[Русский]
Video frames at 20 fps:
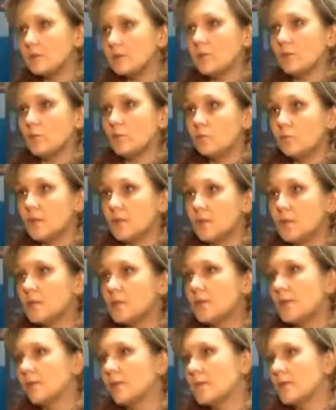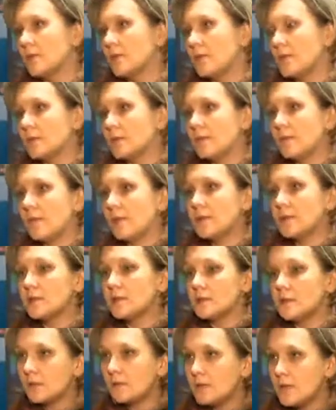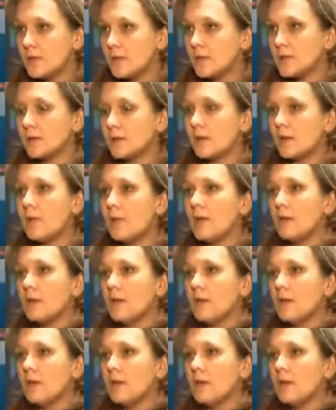документ хотя бы на основании заявления